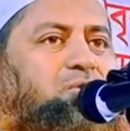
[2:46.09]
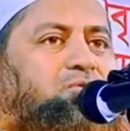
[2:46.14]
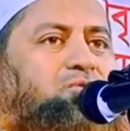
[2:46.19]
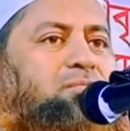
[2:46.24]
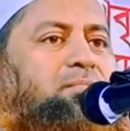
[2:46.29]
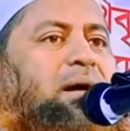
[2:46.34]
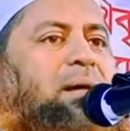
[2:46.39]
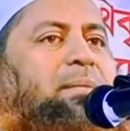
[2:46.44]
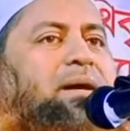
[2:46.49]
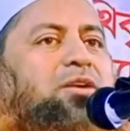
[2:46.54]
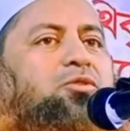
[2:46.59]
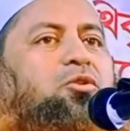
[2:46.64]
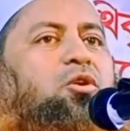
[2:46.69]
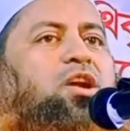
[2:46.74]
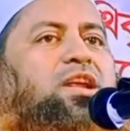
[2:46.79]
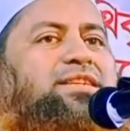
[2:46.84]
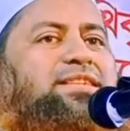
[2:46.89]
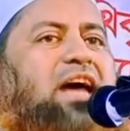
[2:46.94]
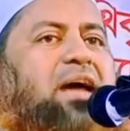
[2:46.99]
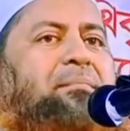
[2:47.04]
তো বাবার
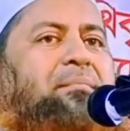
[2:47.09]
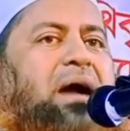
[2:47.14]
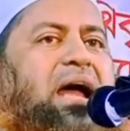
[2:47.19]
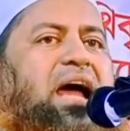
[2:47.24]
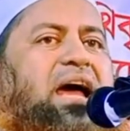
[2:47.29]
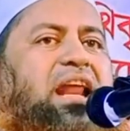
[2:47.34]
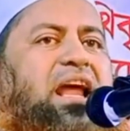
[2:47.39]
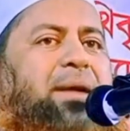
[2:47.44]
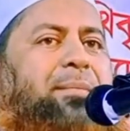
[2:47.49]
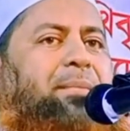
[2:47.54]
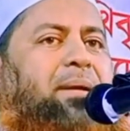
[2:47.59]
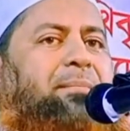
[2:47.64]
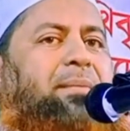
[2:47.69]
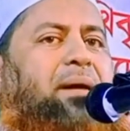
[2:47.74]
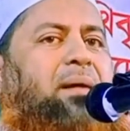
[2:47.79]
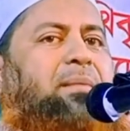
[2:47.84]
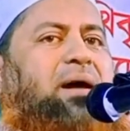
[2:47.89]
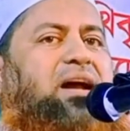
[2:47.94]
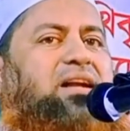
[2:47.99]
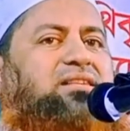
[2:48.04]
কলিজায় মায়া লাগবে
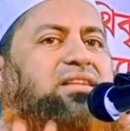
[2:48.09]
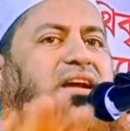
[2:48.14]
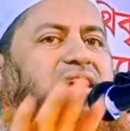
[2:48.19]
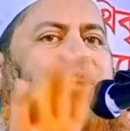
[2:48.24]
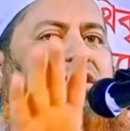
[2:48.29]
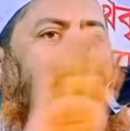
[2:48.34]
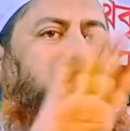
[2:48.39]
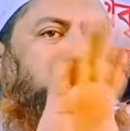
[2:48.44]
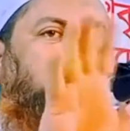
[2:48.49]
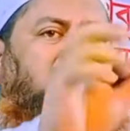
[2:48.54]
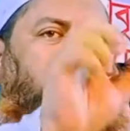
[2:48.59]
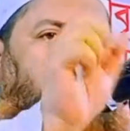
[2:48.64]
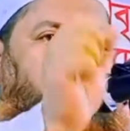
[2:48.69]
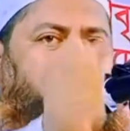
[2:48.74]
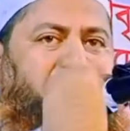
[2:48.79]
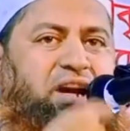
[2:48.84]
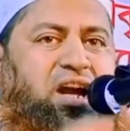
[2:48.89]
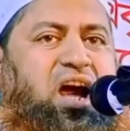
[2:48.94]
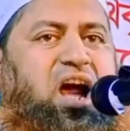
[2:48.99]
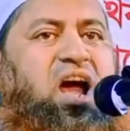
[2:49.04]
বাবা আর তাকে হত্যা করবে না